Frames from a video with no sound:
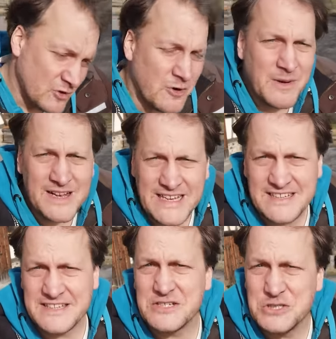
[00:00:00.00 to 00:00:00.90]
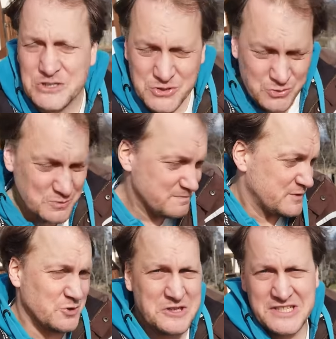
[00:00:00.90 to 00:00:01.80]
Komme halt jetzt erst dazu,
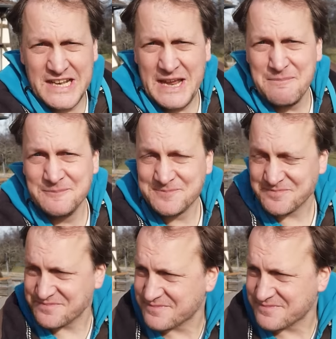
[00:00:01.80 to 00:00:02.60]
so ist Leben.